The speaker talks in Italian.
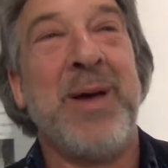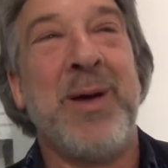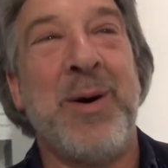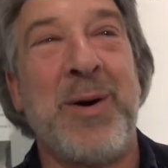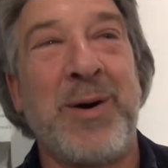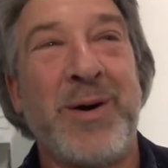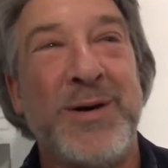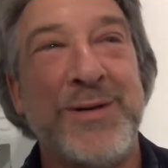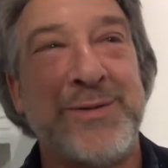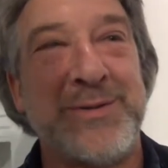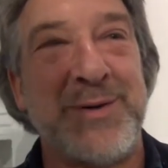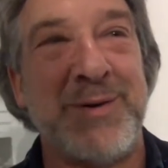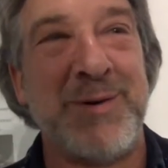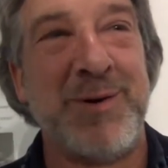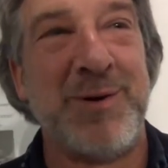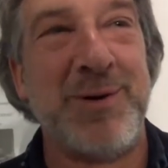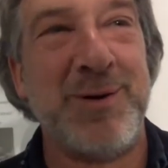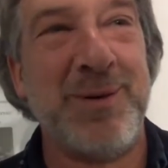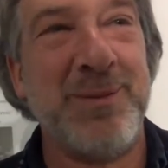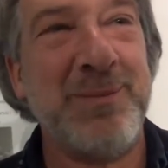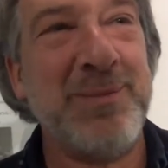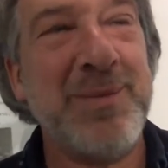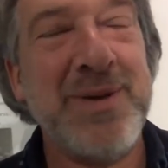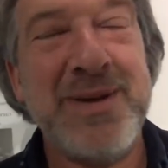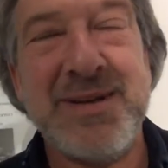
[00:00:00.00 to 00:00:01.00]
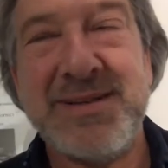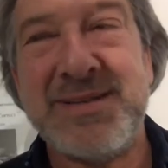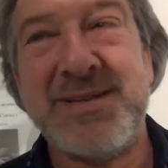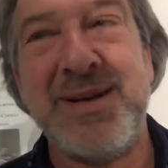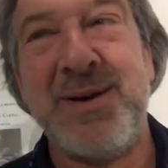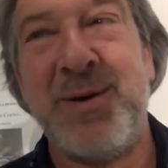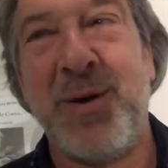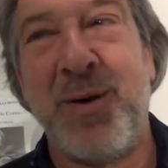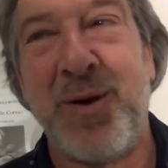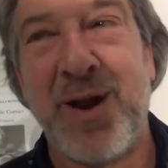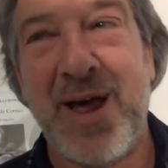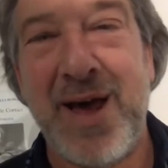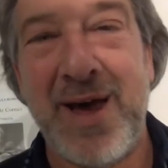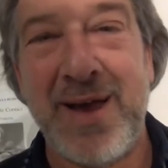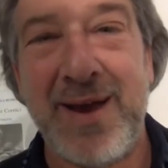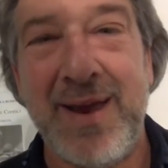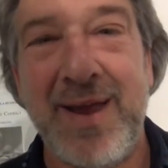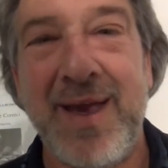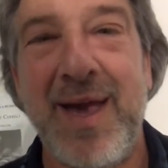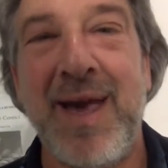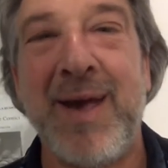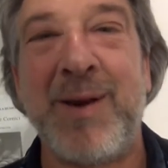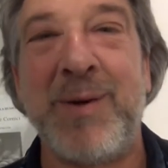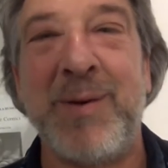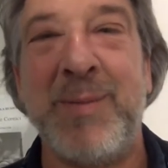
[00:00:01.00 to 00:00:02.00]
miei occhi sono
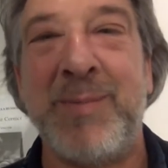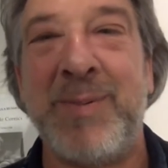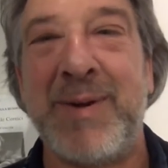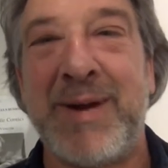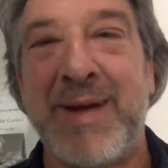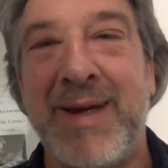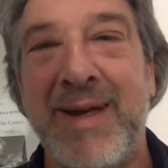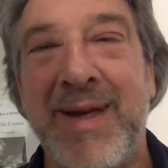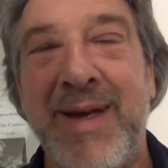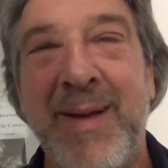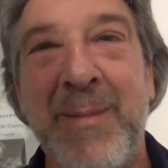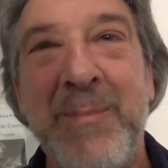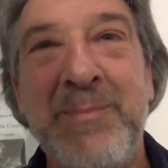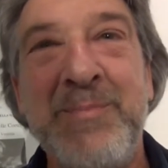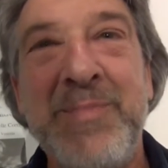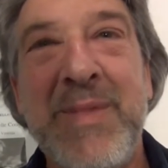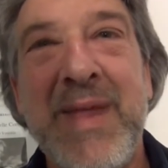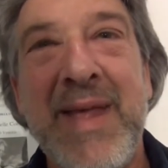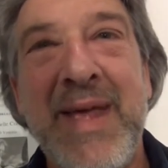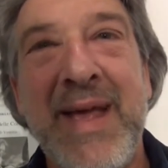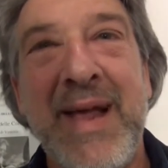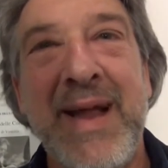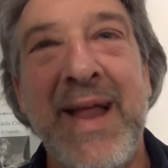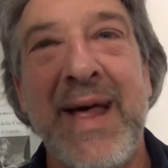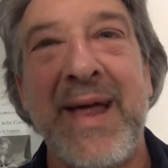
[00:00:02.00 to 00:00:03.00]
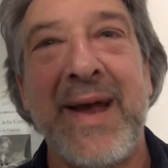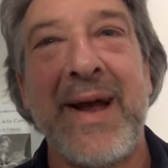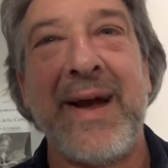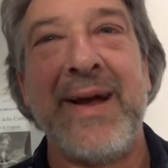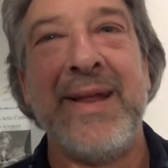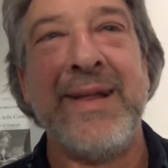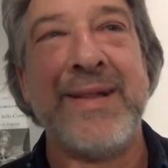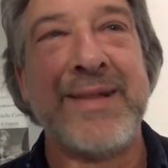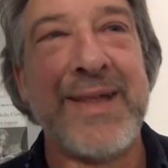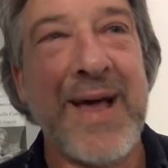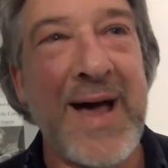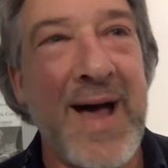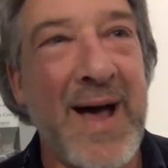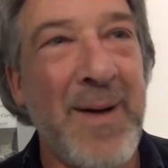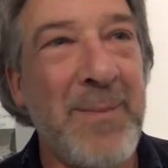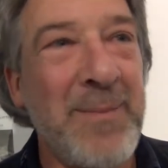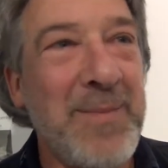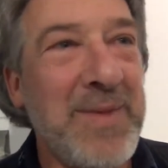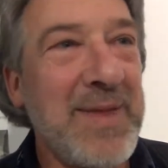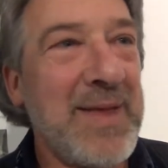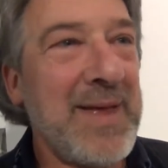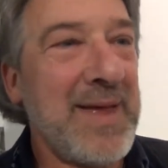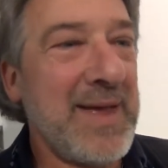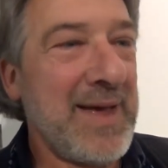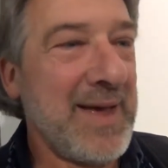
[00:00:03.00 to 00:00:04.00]
singolari, ecco perché la
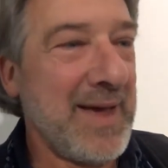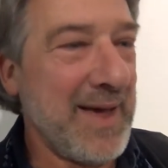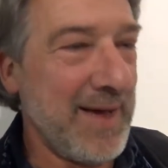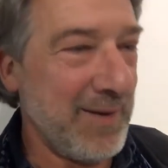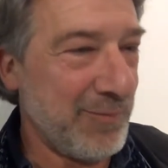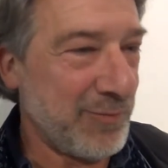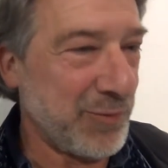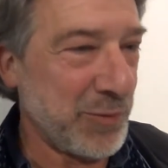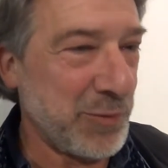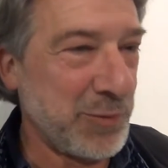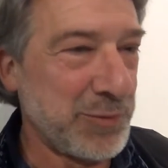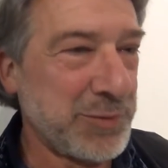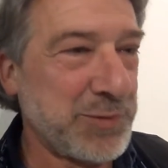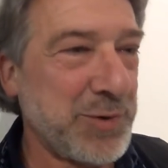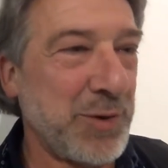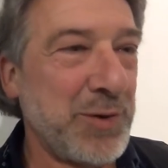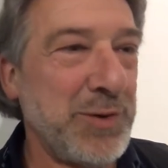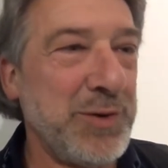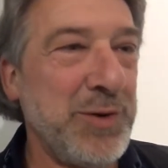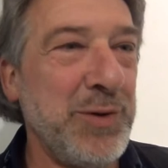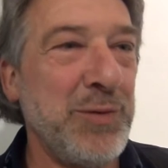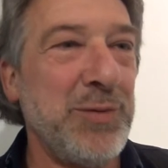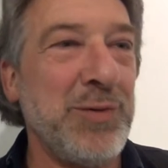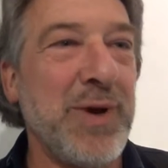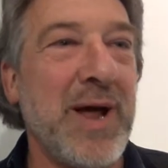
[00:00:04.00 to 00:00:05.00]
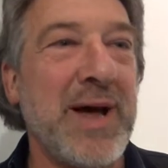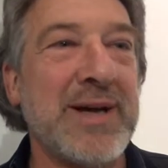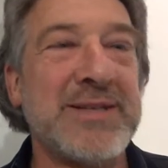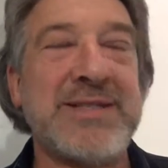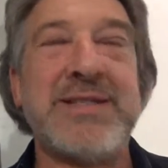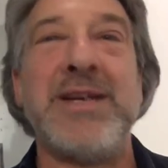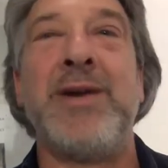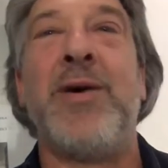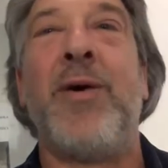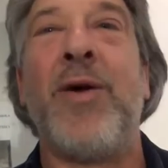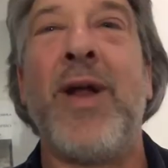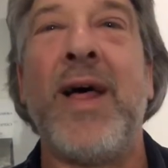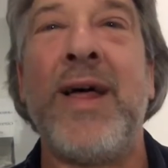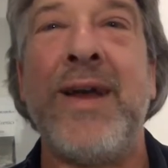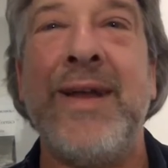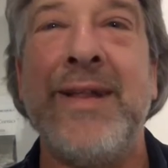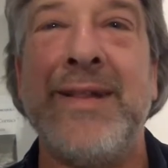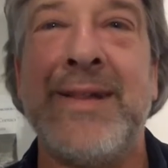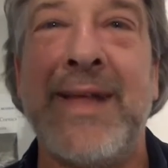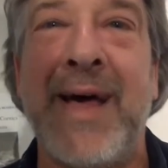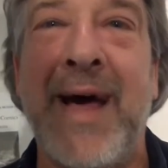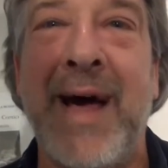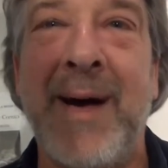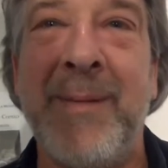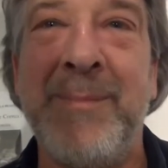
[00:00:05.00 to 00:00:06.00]
rarità è frutto di una
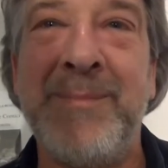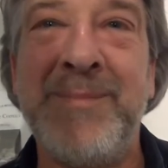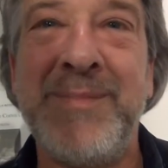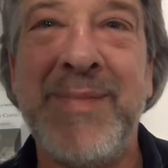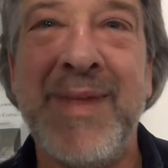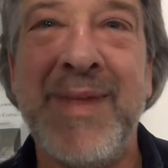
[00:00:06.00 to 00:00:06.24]
singolarità.